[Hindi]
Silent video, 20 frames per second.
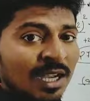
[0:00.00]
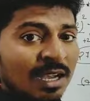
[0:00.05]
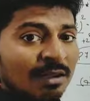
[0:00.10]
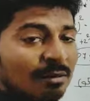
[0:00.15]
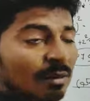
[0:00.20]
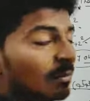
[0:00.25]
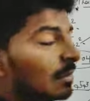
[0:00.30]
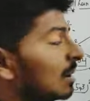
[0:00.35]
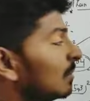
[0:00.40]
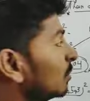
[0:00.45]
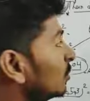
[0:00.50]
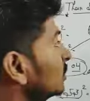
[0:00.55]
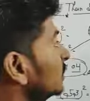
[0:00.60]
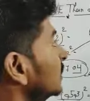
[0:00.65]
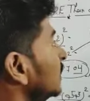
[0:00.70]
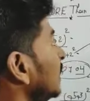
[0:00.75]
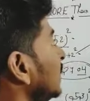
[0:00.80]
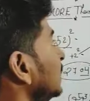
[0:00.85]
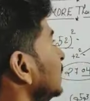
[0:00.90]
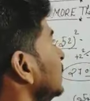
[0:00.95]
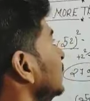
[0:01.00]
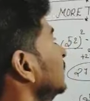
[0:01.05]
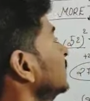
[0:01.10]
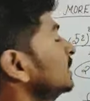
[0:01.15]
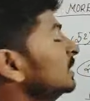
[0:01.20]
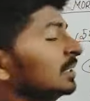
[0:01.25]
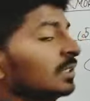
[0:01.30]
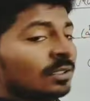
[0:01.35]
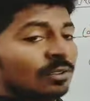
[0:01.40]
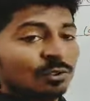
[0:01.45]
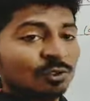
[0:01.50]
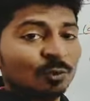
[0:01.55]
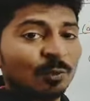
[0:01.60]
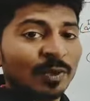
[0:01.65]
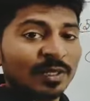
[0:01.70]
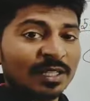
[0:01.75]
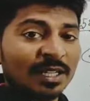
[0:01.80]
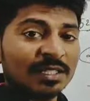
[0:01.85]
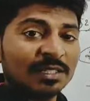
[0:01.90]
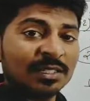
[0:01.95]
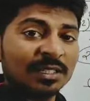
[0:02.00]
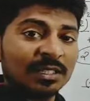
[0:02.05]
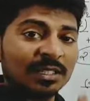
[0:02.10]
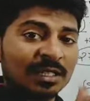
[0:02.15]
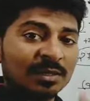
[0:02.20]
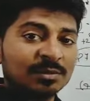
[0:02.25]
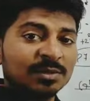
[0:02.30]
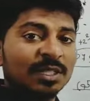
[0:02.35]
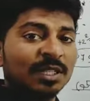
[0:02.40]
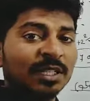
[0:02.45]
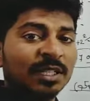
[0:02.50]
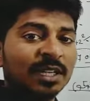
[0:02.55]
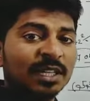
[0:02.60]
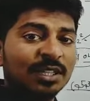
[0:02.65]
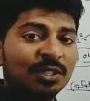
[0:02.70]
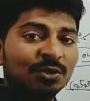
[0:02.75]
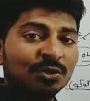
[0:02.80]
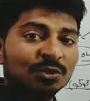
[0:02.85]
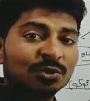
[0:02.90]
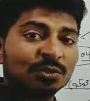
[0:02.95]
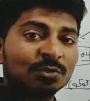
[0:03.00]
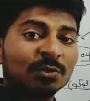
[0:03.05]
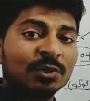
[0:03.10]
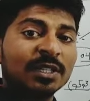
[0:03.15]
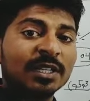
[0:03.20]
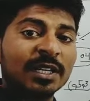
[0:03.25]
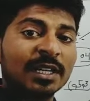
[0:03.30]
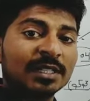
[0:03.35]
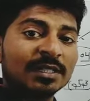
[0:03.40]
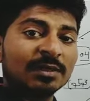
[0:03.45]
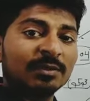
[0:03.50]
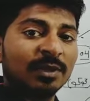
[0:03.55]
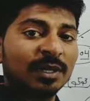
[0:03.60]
अब हम आपको सिखाते हैं जो पचास से कम संख्या दी हो उसमें कैसे